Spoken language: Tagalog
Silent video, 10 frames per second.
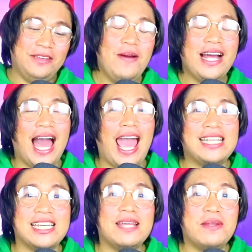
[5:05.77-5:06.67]
'Di ba
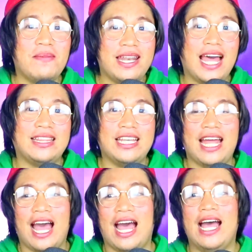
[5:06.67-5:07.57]
guys? Alam naman
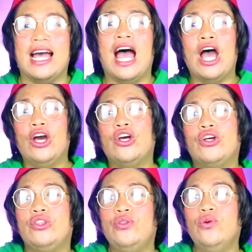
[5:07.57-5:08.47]
natin na
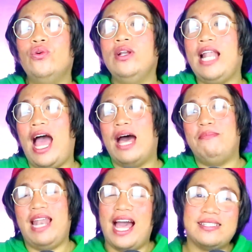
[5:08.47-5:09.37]
nung
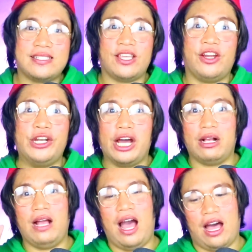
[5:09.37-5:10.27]
um, last year
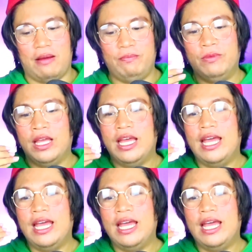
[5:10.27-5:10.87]
nag um,